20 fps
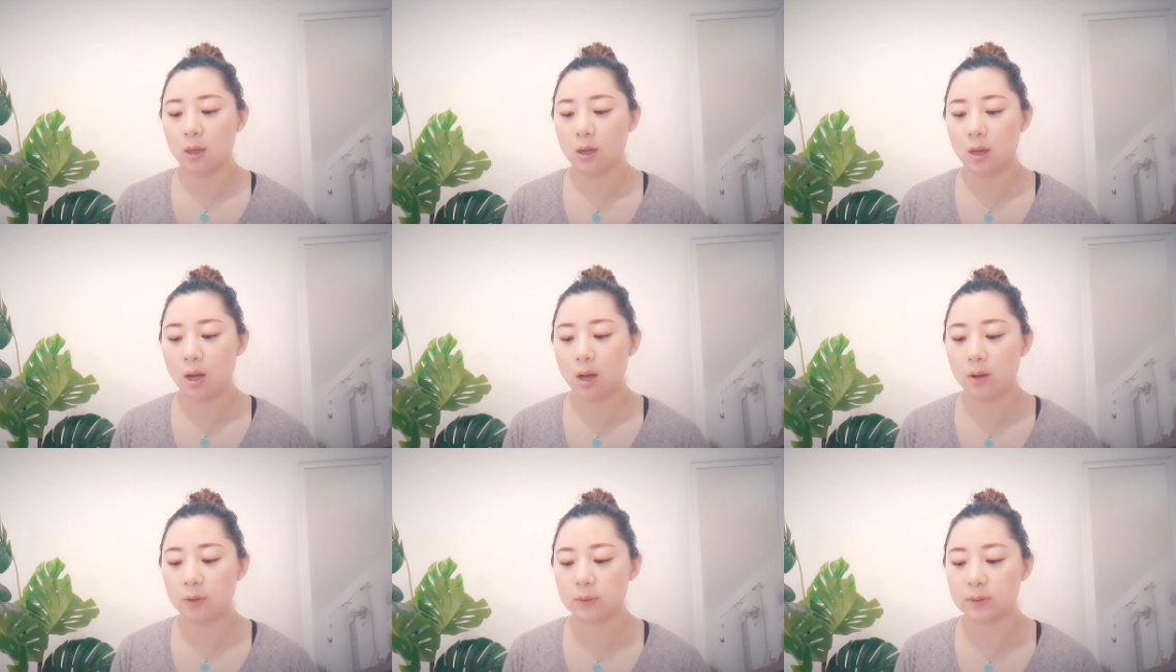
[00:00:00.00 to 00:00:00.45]

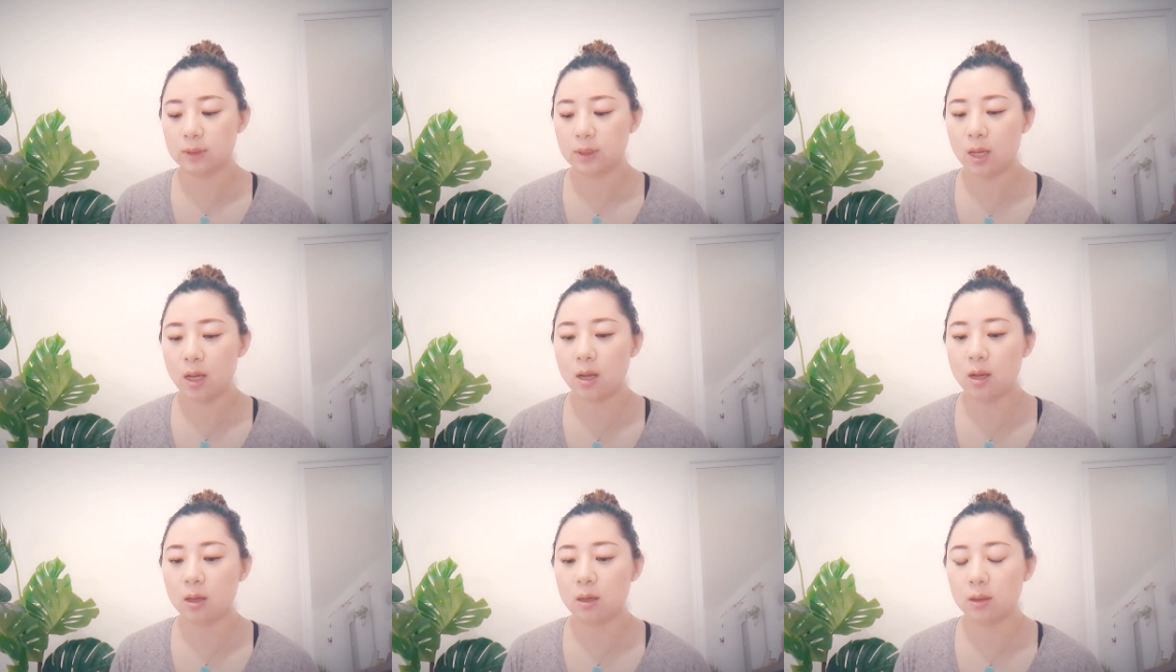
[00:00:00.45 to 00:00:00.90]
好
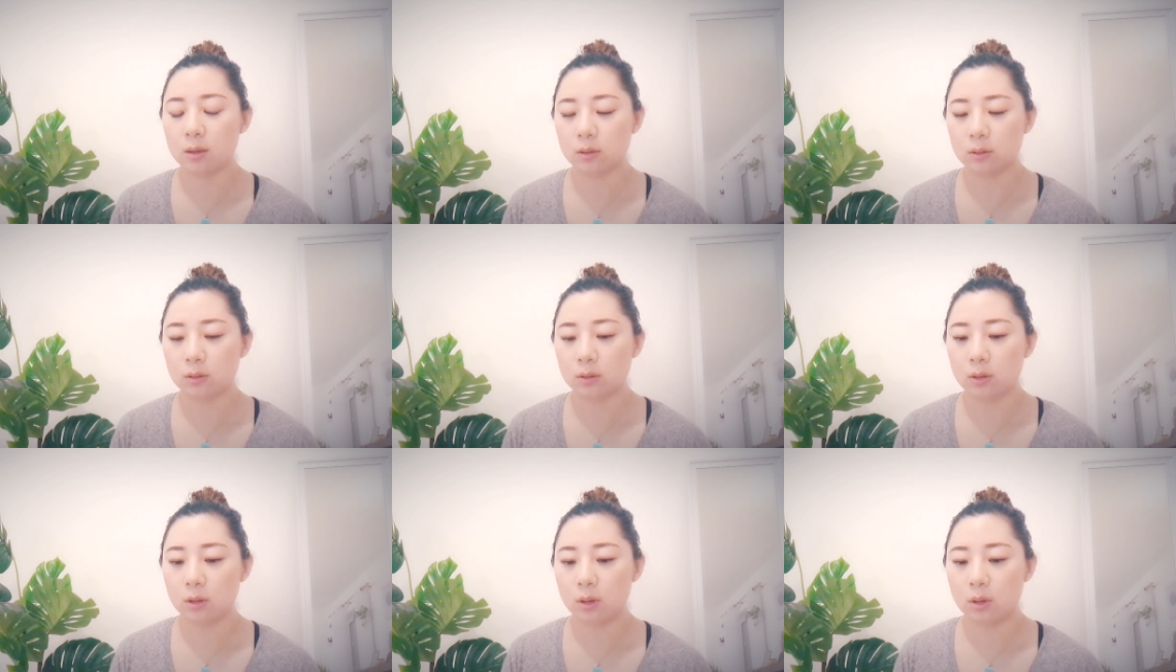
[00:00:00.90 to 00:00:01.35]
像，
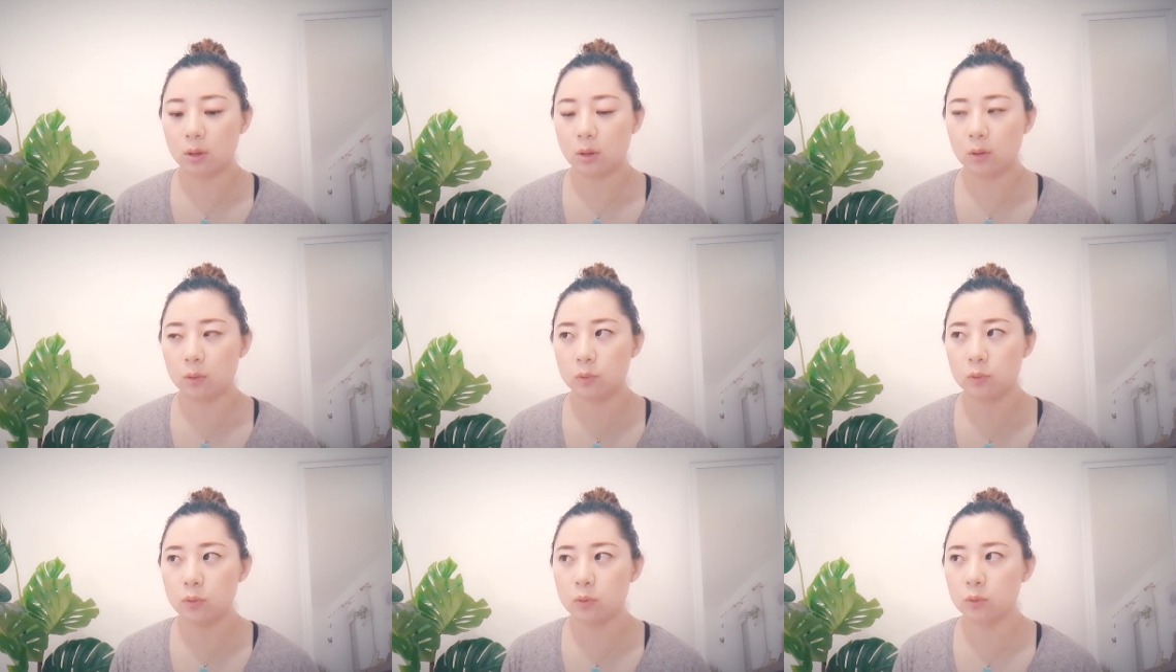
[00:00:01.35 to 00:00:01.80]

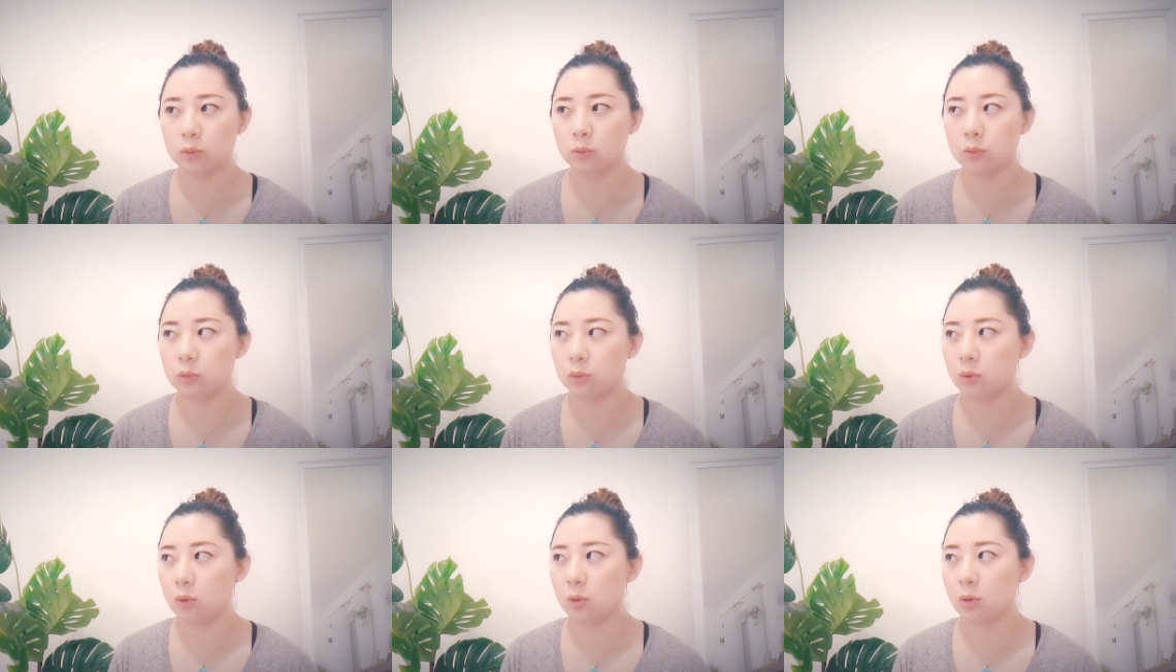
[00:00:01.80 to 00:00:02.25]
呃，
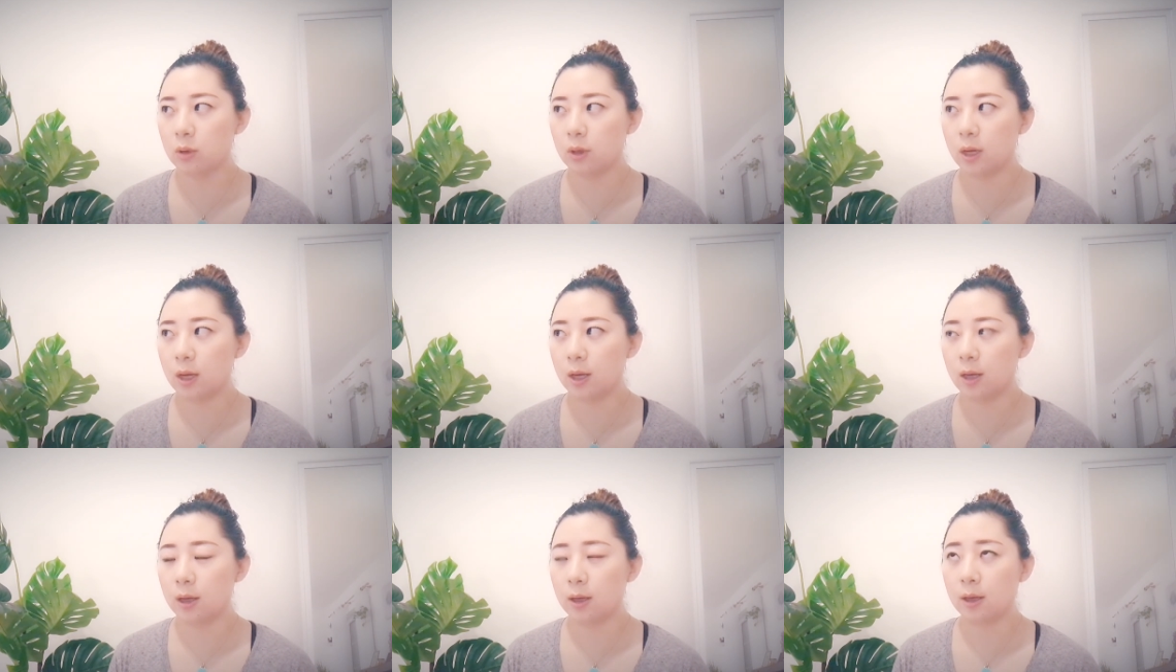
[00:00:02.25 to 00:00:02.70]
运动
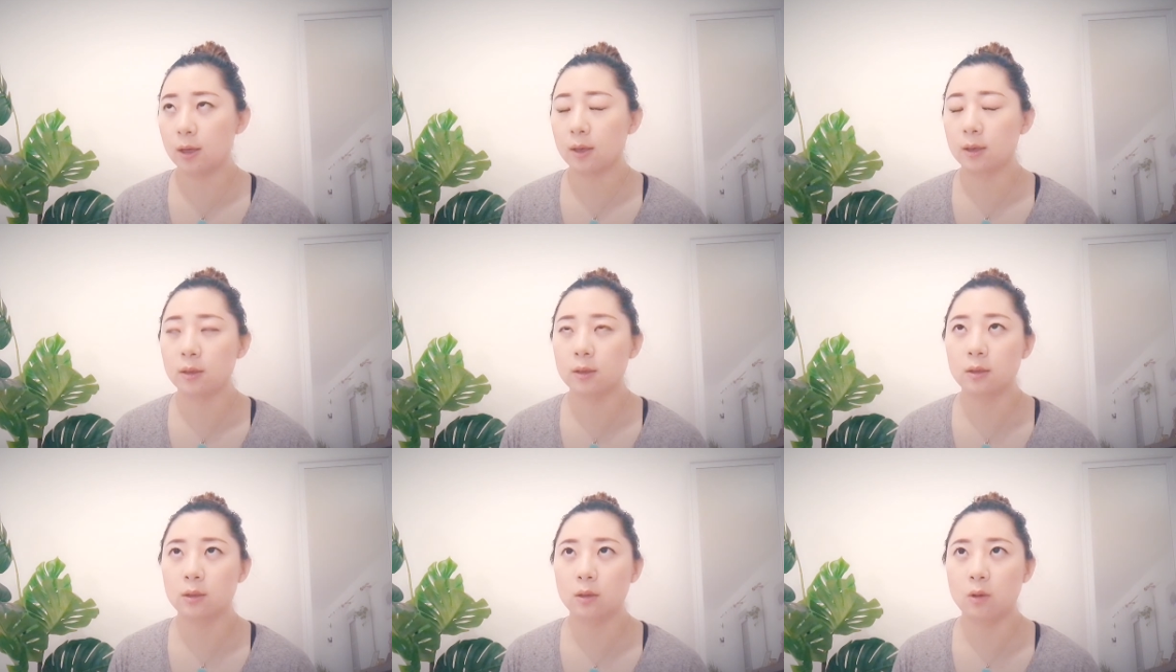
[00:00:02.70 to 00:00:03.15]

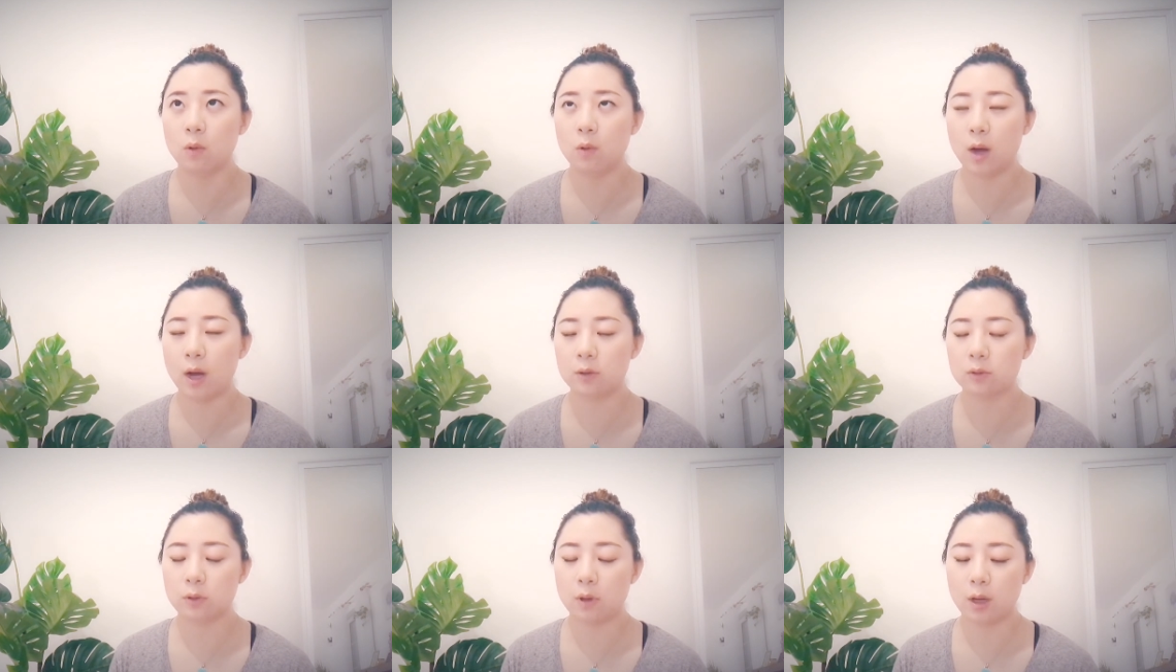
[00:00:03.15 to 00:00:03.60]
啊，
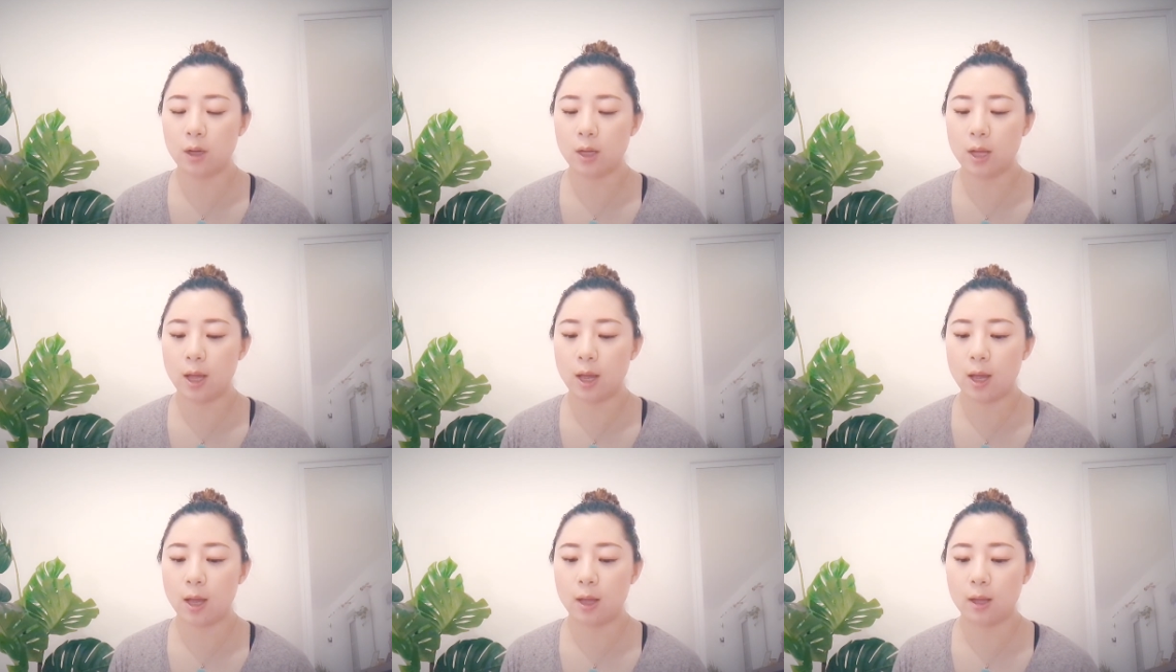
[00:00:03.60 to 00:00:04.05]
化妆
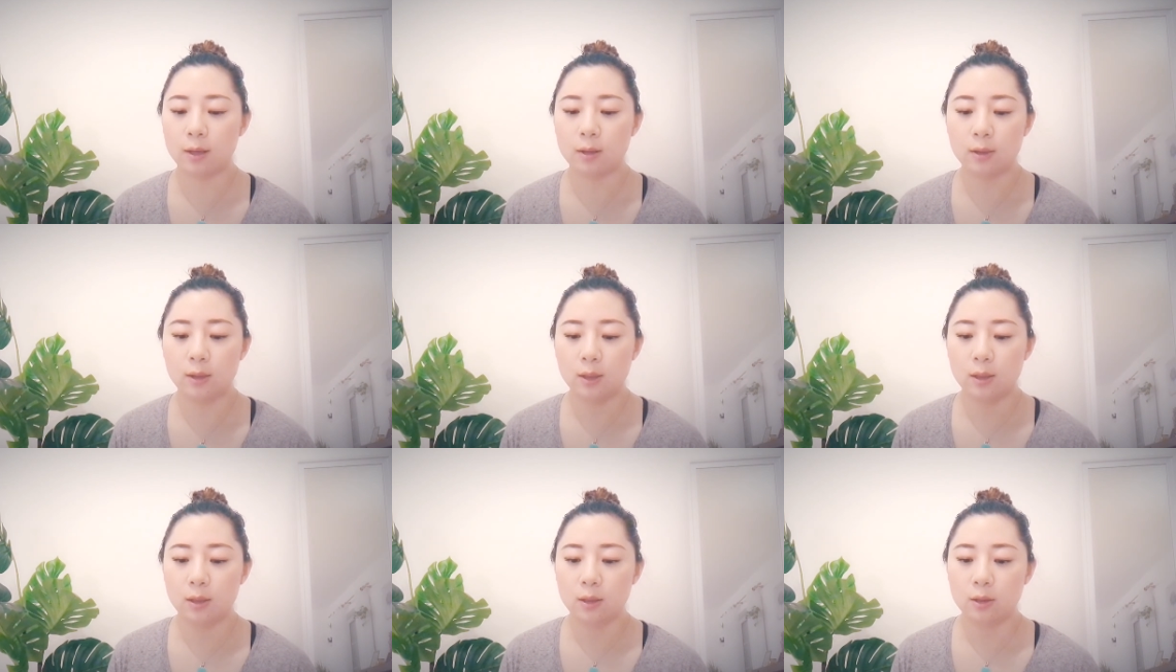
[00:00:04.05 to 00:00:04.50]

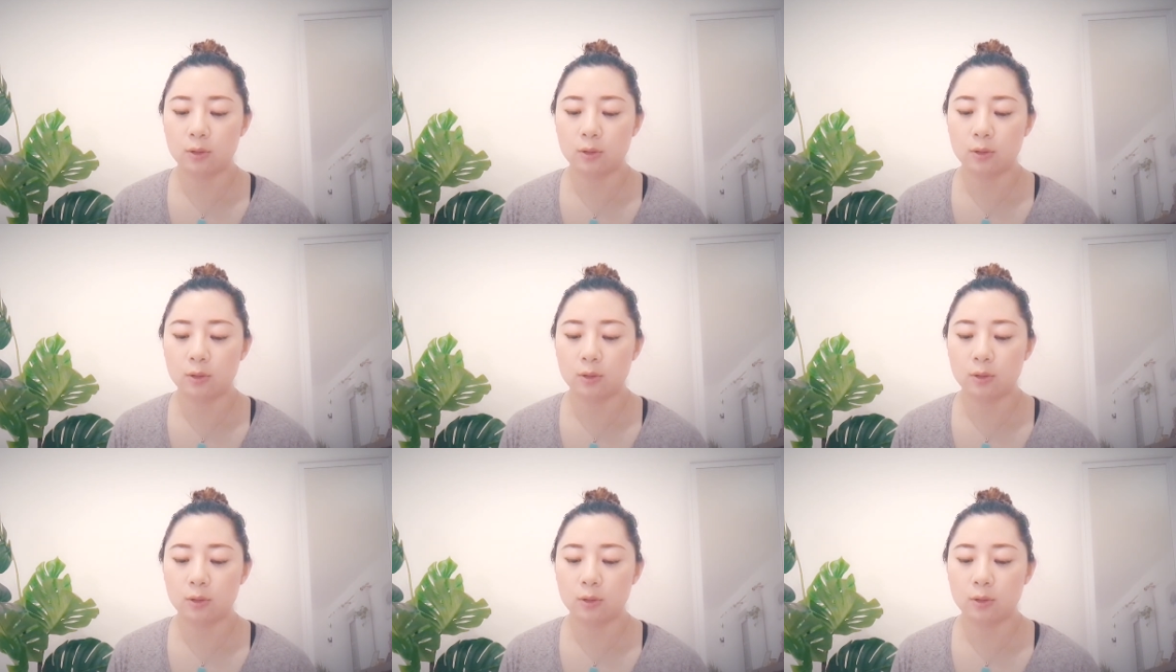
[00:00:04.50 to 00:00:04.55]
啊，